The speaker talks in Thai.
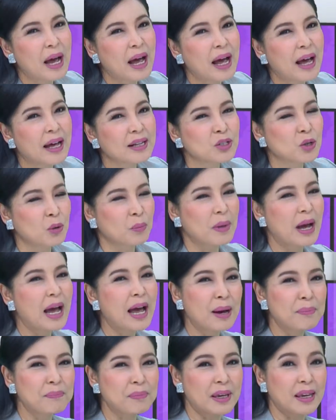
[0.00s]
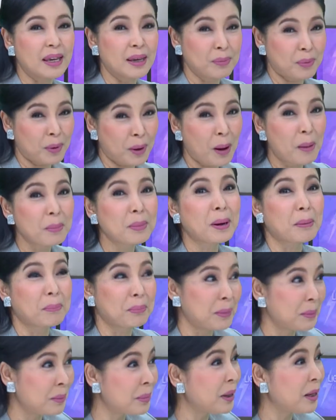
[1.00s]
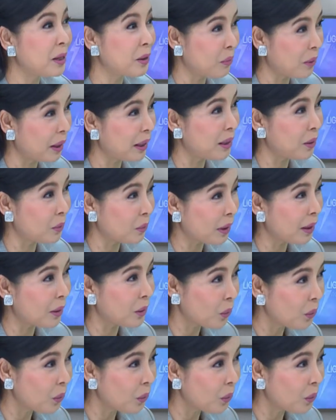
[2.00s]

มาจบห้าปีพร้อมกับเพื่อนๆในวัยเดียวกัน